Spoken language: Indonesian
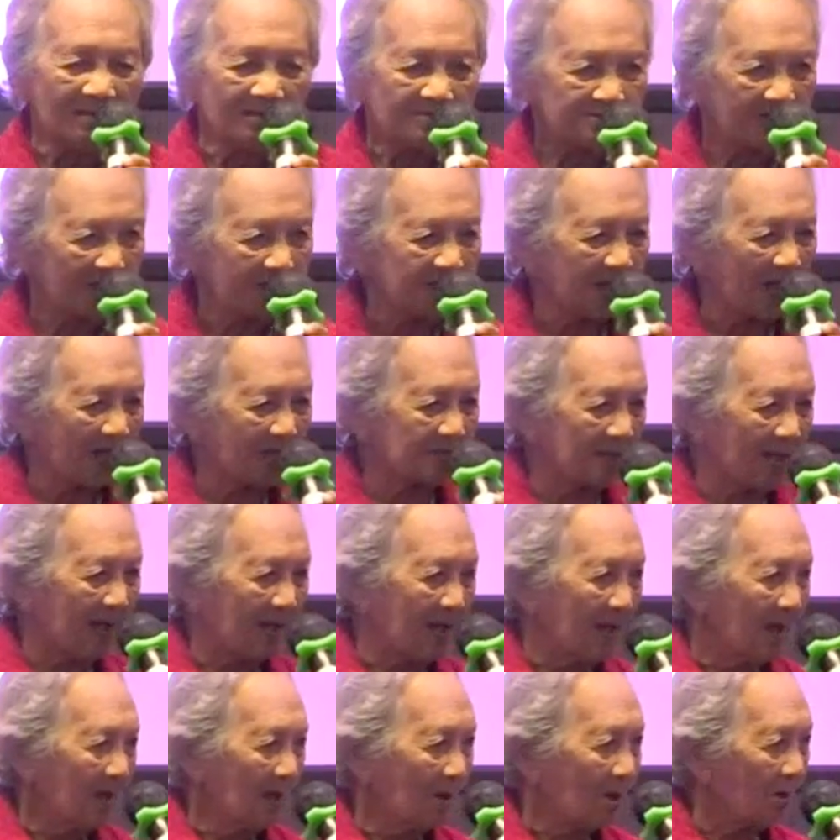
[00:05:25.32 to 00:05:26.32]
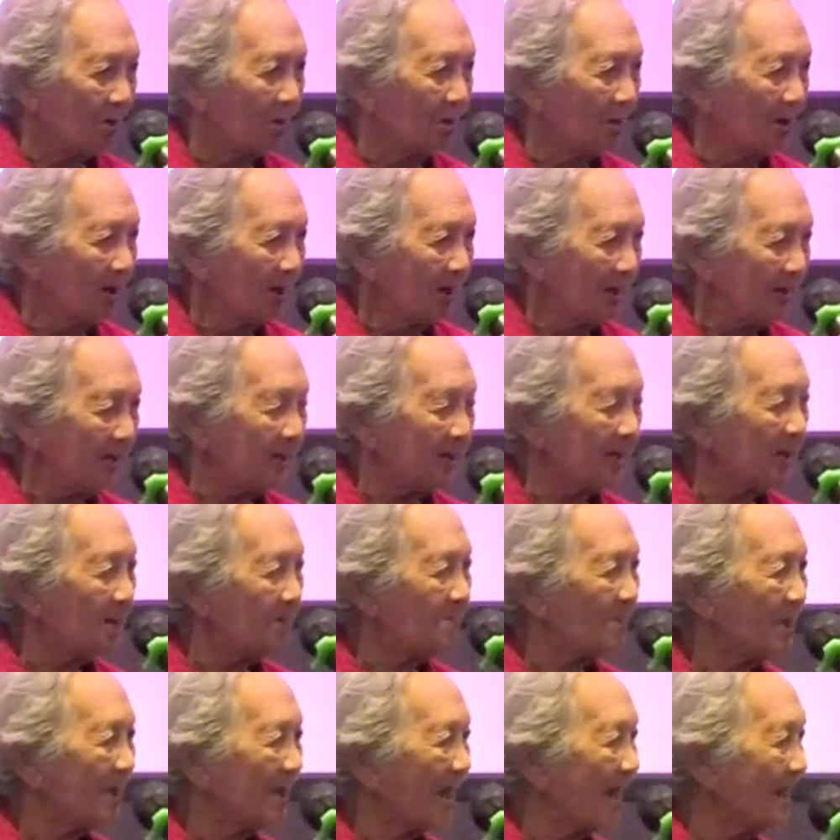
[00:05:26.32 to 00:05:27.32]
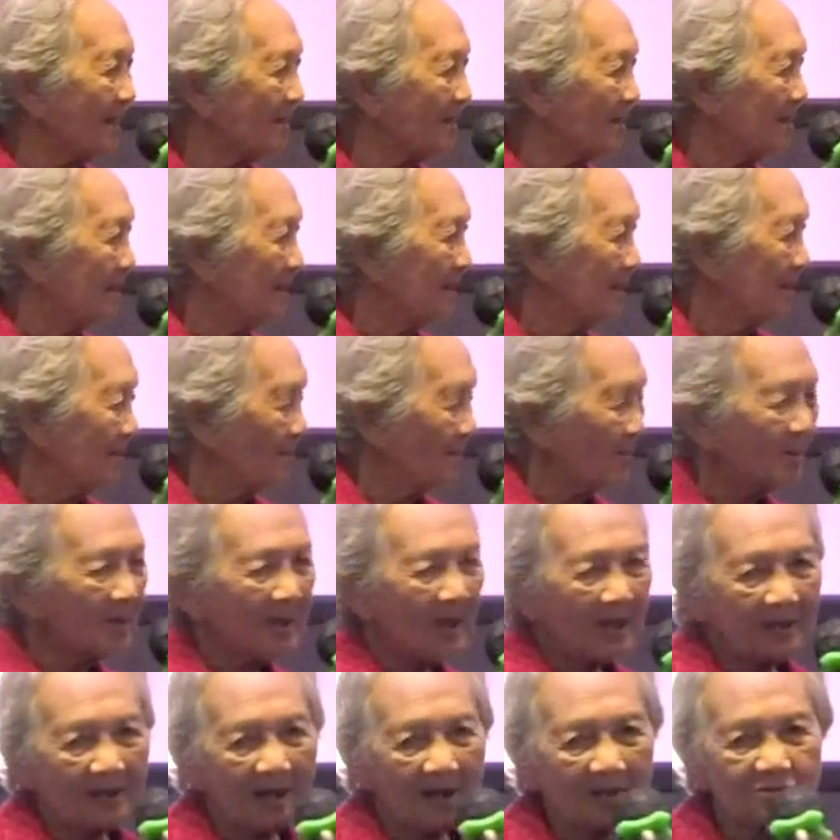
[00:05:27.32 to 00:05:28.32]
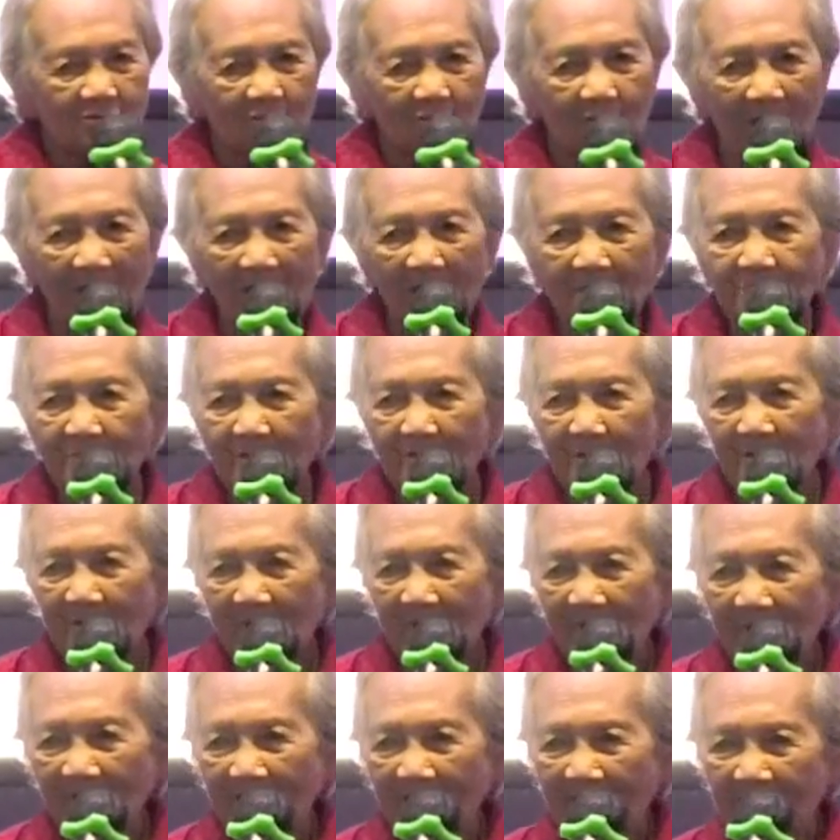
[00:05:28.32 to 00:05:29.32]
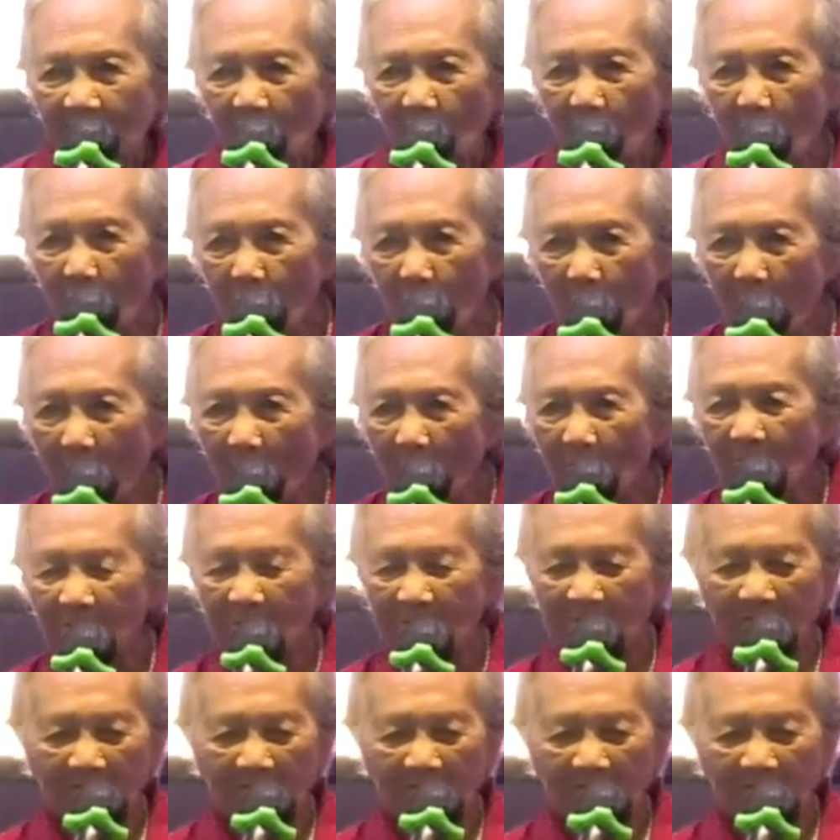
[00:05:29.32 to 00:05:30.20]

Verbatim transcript: Saya tanya, loh ini menara, menara doa apa umum?